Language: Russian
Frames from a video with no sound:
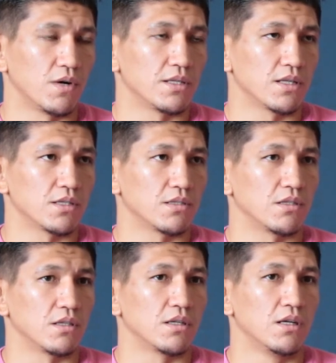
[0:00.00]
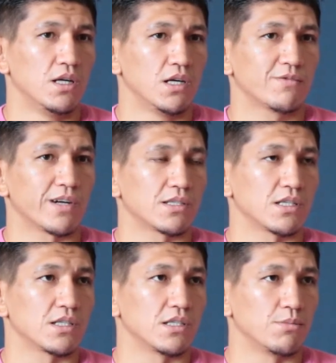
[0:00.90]
Fight Nights где-то в
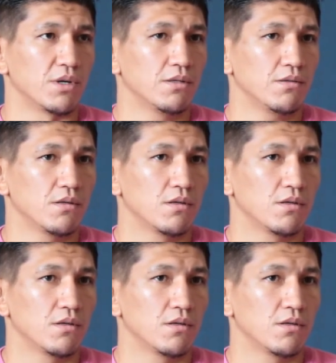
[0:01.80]
конце сентября.